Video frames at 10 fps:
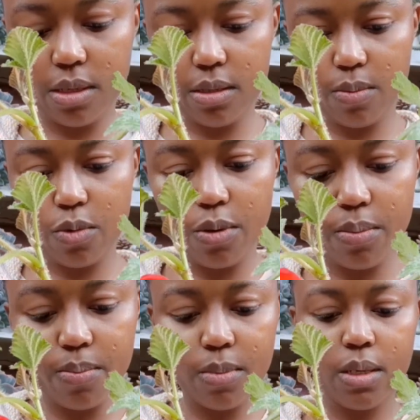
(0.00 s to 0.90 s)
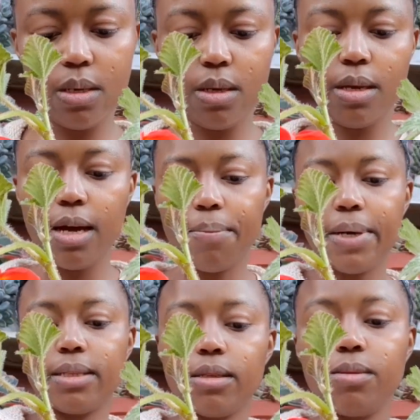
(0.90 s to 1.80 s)
Es muy,
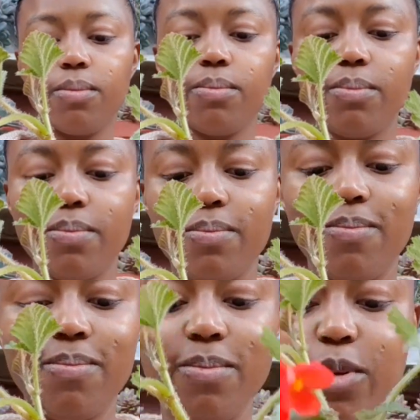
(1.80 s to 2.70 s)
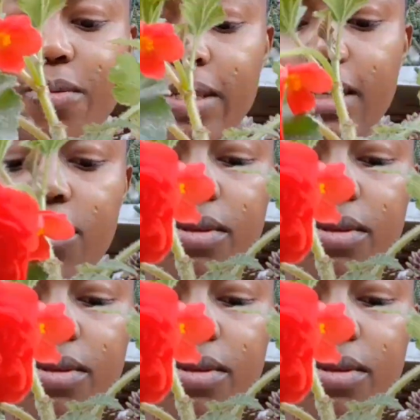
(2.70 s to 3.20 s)
aparte es muy fácil de